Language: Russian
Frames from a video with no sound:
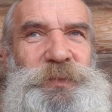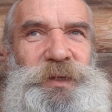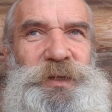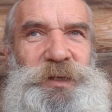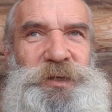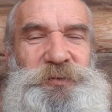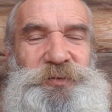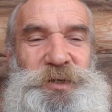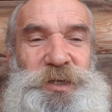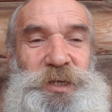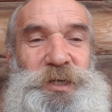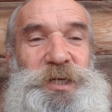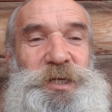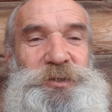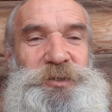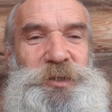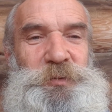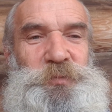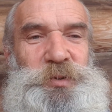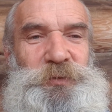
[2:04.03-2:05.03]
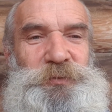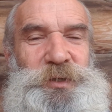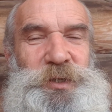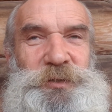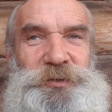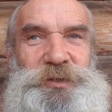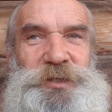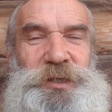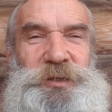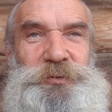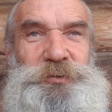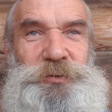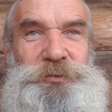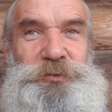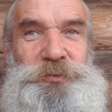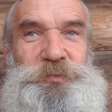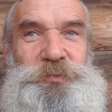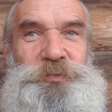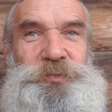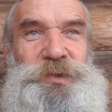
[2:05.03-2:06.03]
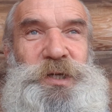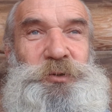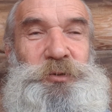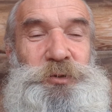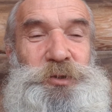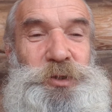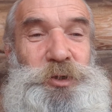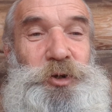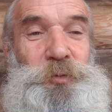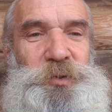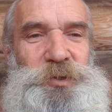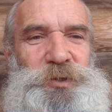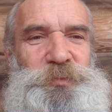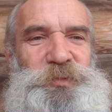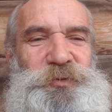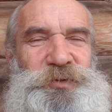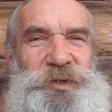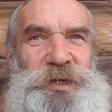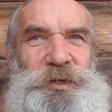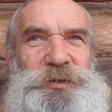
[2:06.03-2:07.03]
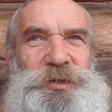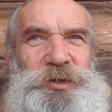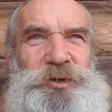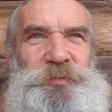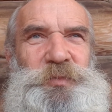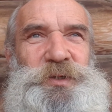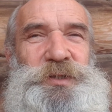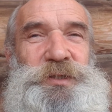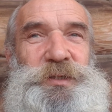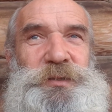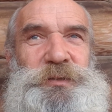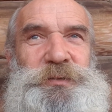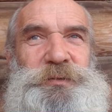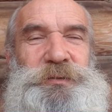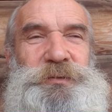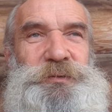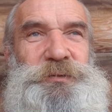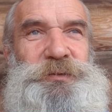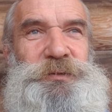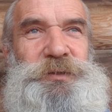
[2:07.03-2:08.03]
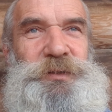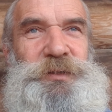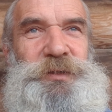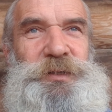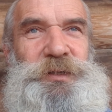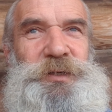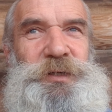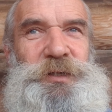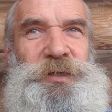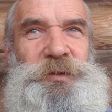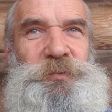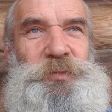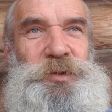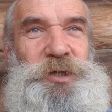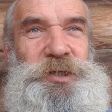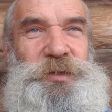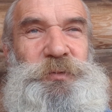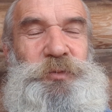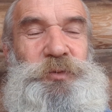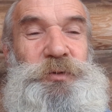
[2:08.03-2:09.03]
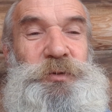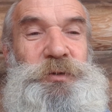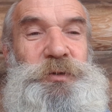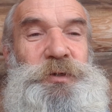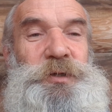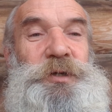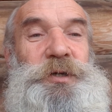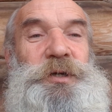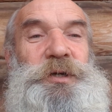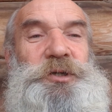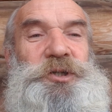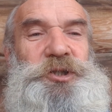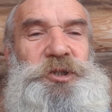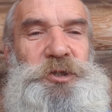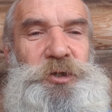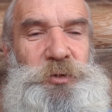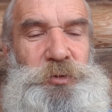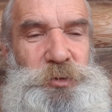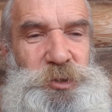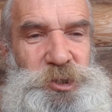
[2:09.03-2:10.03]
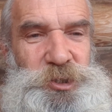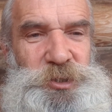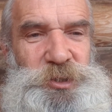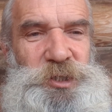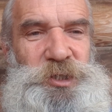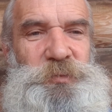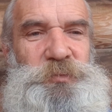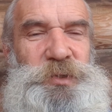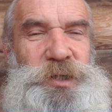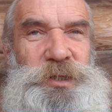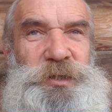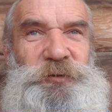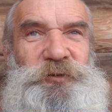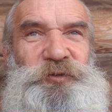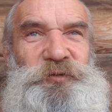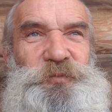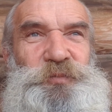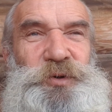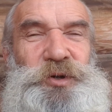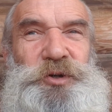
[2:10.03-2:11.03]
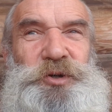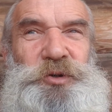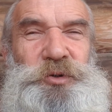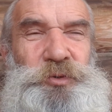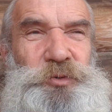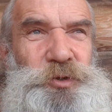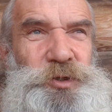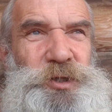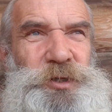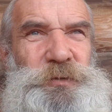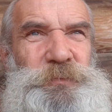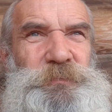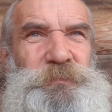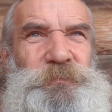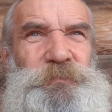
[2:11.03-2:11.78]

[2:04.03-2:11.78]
И все лекарства так проверяют всегда. Ну а тут, а тут торопится, повторяю, торопится. Поэтому срочно им надо впихнуть